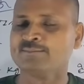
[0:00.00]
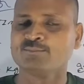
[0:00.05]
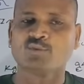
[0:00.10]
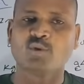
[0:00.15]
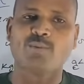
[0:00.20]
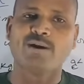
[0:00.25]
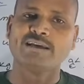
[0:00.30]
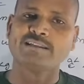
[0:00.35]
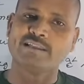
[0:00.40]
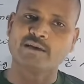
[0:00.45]

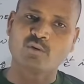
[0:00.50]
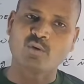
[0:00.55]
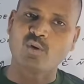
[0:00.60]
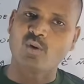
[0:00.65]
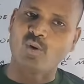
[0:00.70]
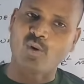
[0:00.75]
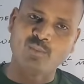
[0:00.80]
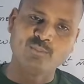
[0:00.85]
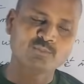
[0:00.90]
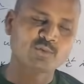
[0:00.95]
तो भाई देखो
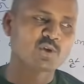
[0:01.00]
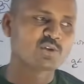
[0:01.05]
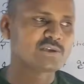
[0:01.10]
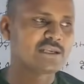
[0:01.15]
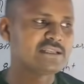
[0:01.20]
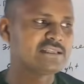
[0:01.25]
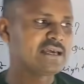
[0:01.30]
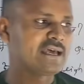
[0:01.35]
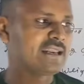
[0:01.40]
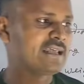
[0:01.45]
ओम तो
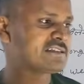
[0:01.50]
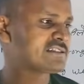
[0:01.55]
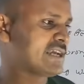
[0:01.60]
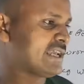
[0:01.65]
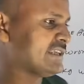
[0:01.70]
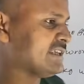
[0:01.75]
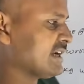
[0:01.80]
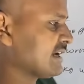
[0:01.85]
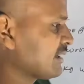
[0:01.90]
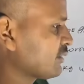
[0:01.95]
चल जाना
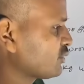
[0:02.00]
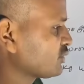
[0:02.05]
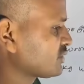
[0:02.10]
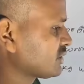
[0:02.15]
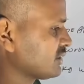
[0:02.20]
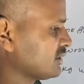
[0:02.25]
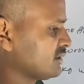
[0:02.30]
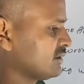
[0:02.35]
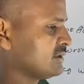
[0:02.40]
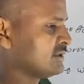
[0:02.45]
चाहिए अगर
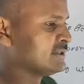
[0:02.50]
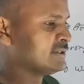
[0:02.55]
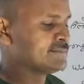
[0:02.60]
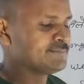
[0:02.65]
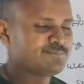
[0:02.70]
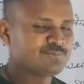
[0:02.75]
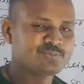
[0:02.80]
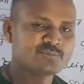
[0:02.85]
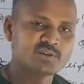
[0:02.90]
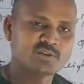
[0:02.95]
उस
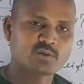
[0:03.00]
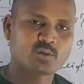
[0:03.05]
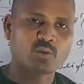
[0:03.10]
हम्म,